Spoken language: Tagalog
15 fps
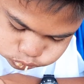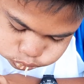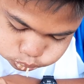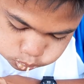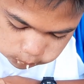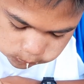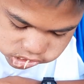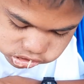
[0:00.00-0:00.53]

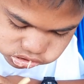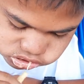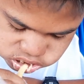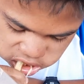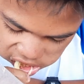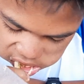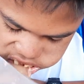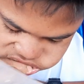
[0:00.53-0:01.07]
so pa shout
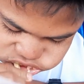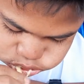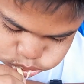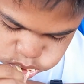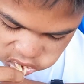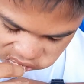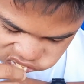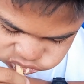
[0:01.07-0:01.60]
out mga
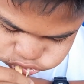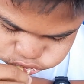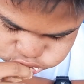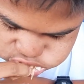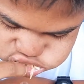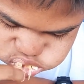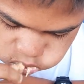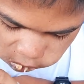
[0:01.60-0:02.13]
tatay
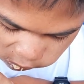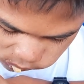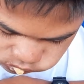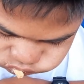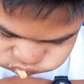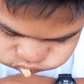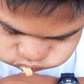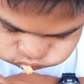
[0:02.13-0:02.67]
dyan kay
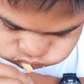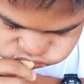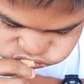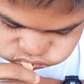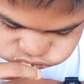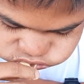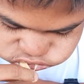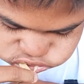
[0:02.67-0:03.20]
Joel
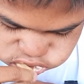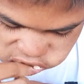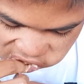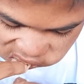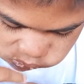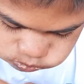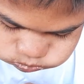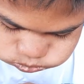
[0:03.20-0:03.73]
uh,
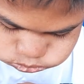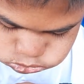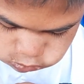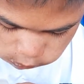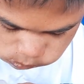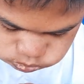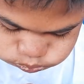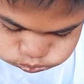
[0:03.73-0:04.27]
Abara
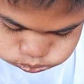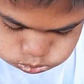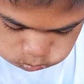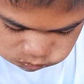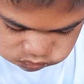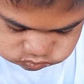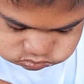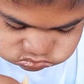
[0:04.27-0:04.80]

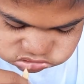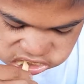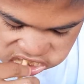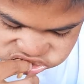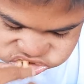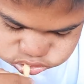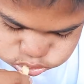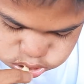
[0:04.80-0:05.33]
Abarabar
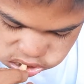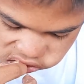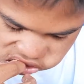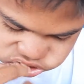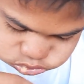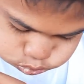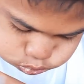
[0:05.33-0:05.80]
by uh,